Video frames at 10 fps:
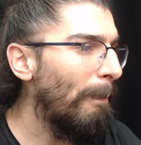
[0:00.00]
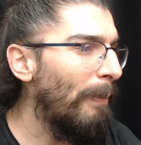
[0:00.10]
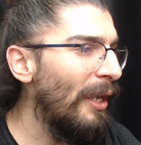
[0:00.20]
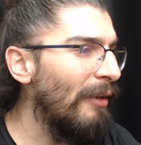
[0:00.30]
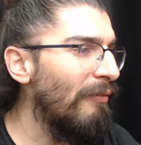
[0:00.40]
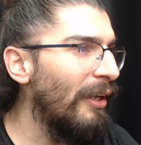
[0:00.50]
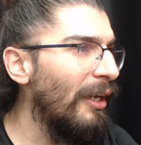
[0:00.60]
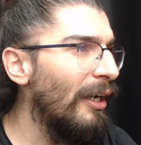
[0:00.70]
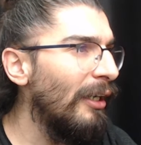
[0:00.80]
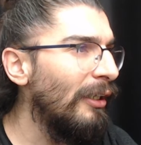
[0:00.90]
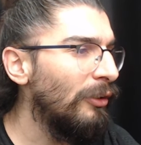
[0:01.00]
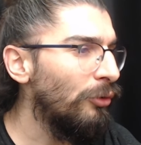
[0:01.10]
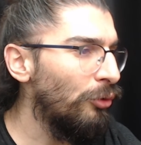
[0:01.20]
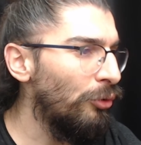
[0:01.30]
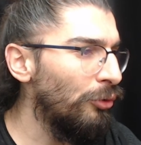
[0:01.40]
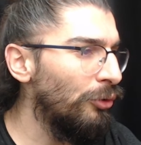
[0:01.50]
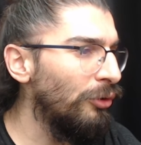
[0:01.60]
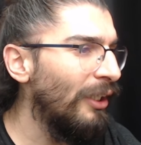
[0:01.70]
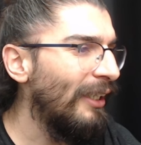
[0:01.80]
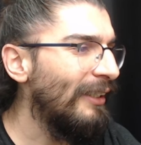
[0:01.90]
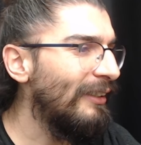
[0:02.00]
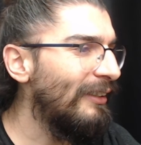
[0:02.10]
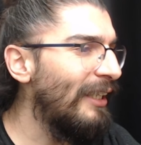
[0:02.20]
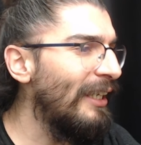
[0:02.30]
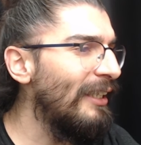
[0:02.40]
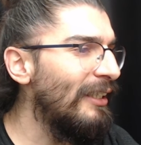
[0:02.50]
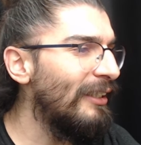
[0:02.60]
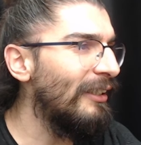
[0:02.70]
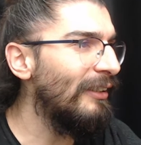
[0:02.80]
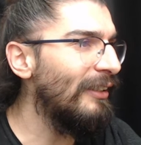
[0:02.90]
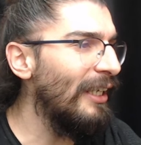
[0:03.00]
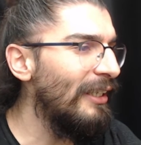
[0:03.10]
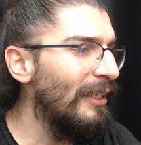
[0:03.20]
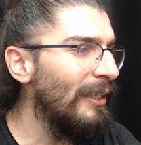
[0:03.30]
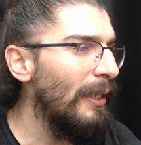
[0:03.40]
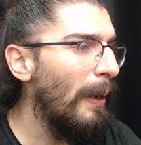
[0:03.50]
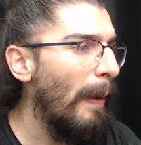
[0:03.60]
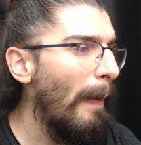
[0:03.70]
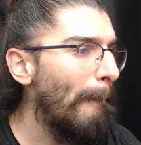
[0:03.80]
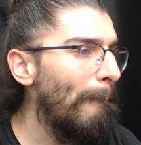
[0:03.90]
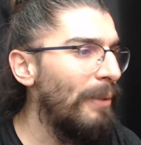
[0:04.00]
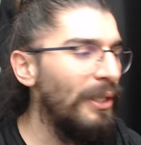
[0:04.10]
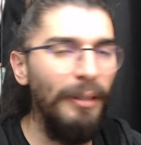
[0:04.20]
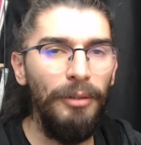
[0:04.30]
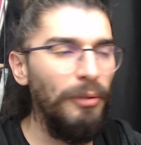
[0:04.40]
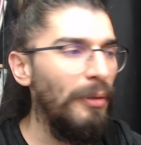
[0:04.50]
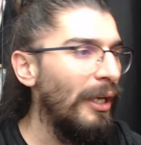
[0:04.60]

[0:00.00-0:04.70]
P veya Q'nun değilinin değili 1 demişim.